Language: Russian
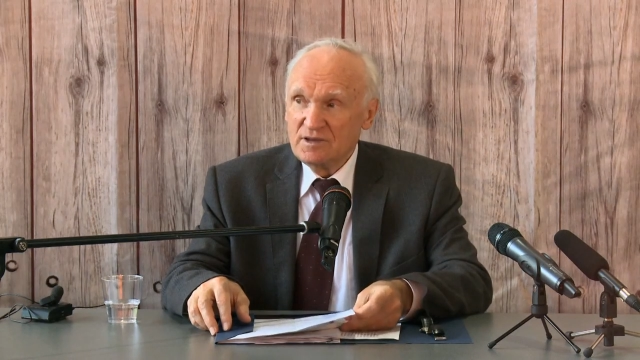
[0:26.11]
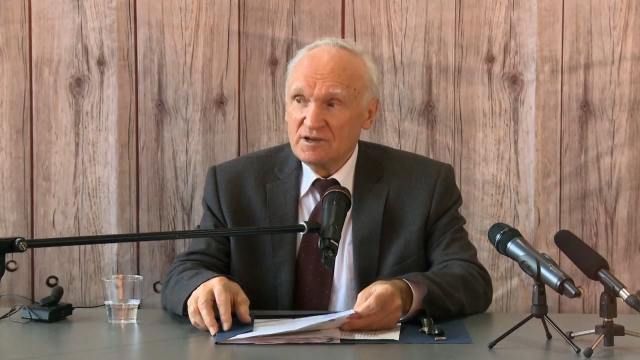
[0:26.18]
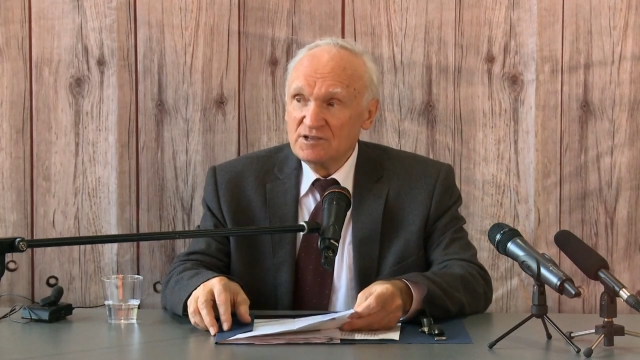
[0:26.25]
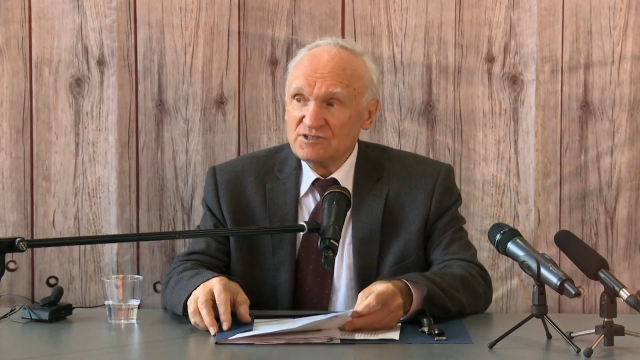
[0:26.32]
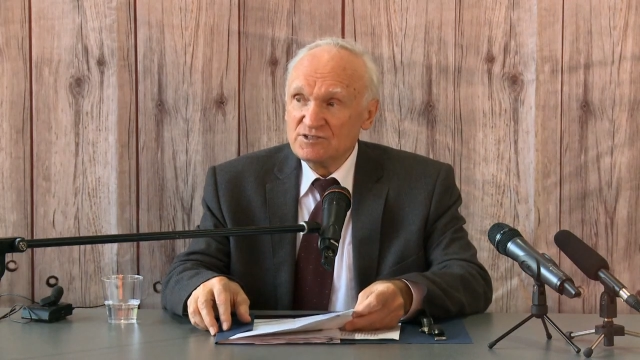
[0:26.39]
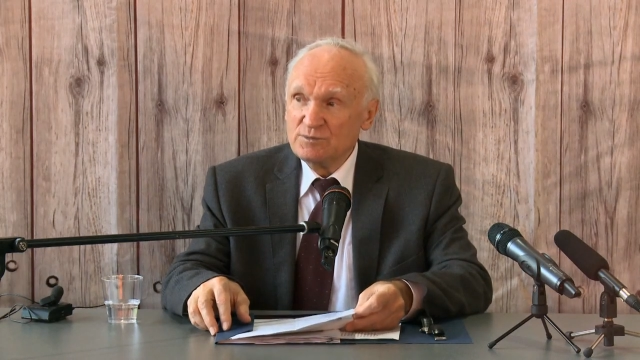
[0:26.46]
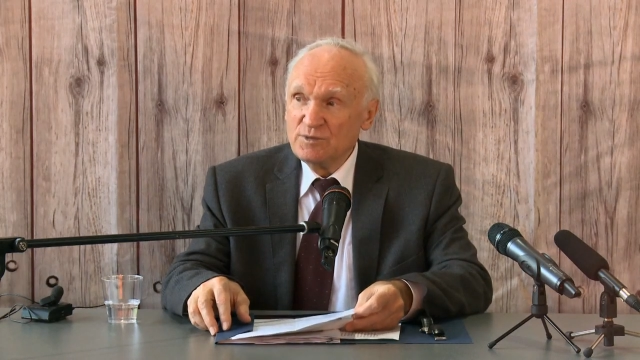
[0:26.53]

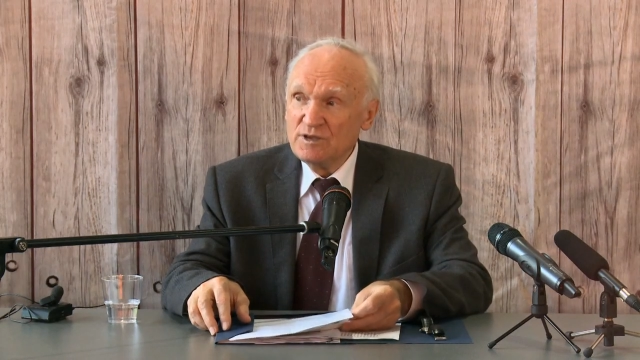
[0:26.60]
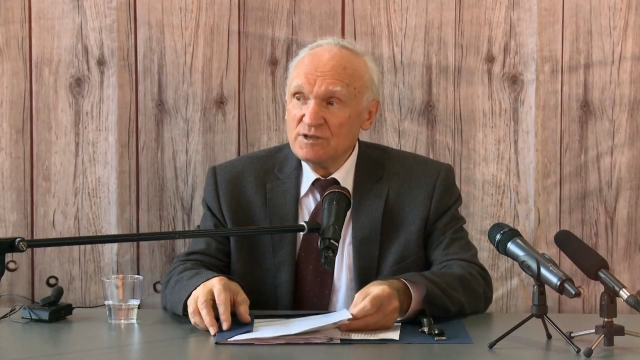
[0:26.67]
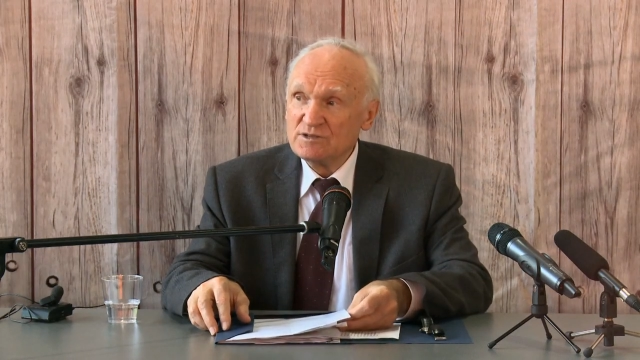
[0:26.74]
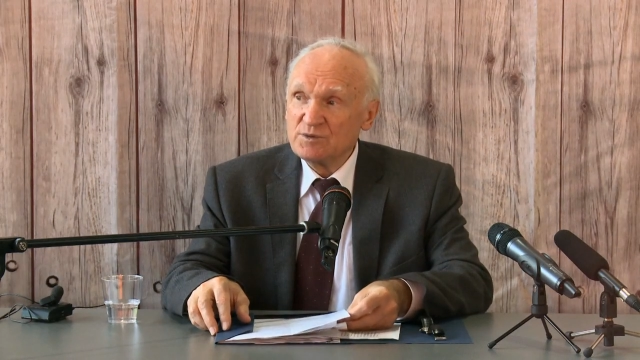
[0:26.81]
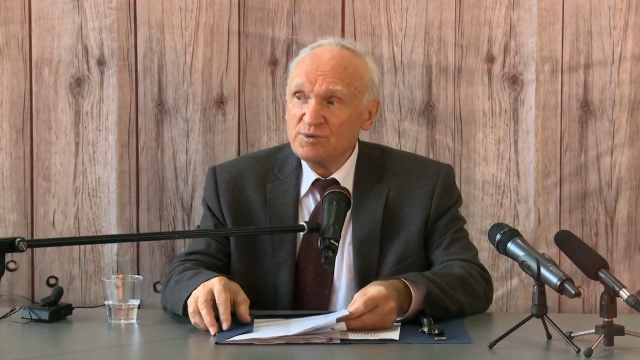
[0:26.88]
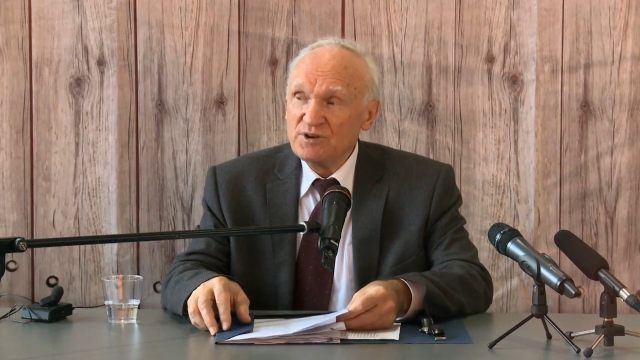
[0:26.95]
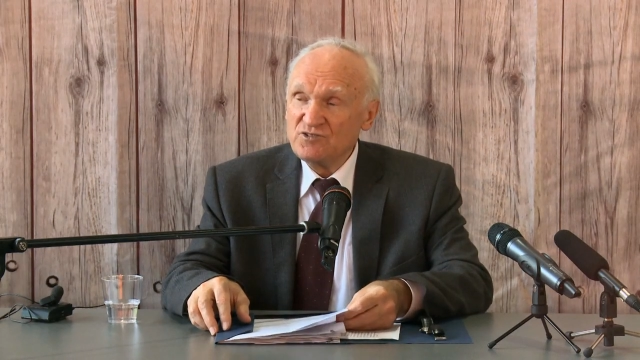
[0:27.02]
а если
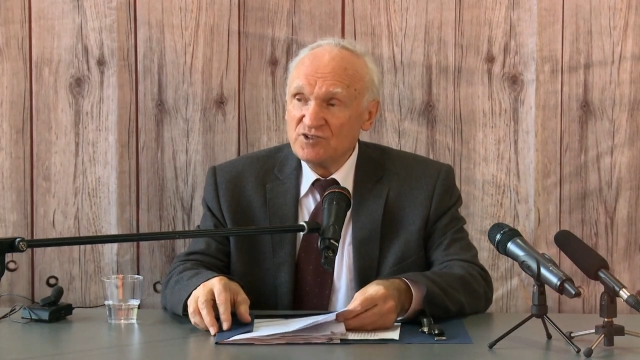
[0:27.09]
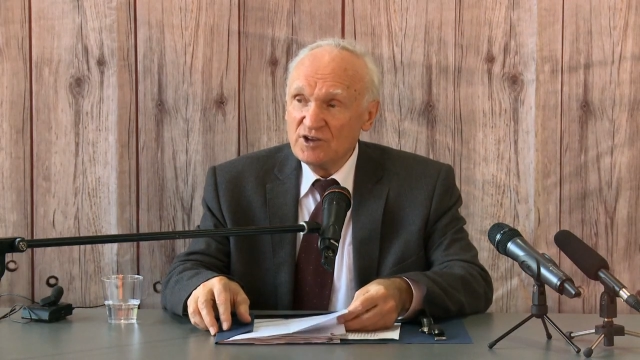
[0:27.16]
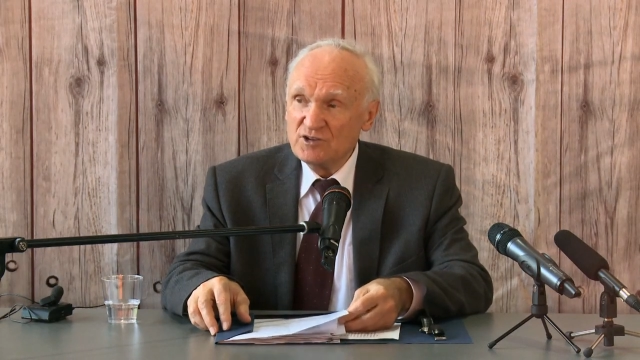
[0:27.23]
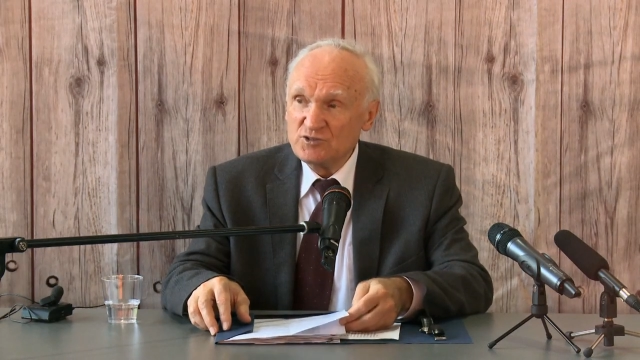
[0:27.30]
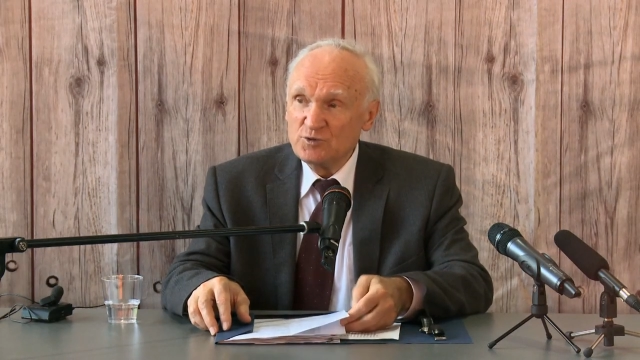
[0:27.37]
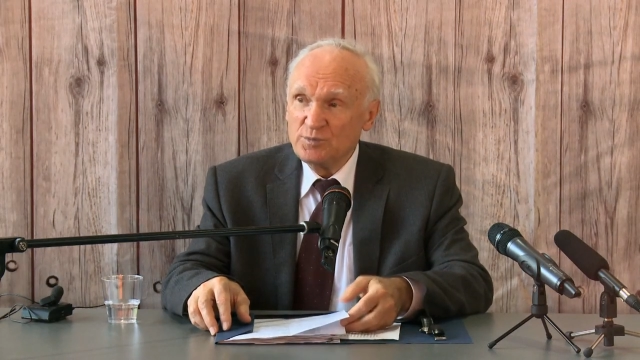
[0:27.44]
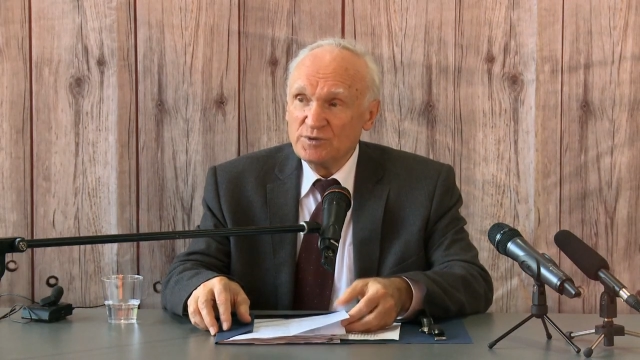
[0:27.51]
мы к
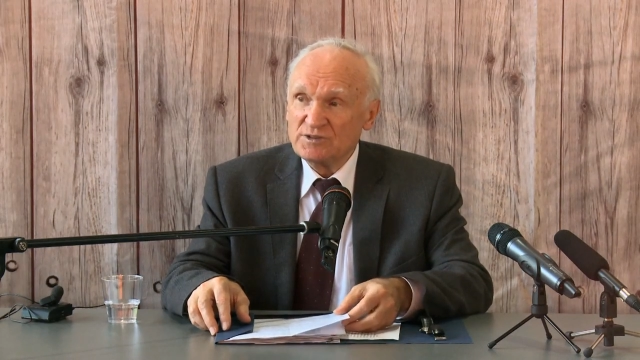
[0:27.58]
причастию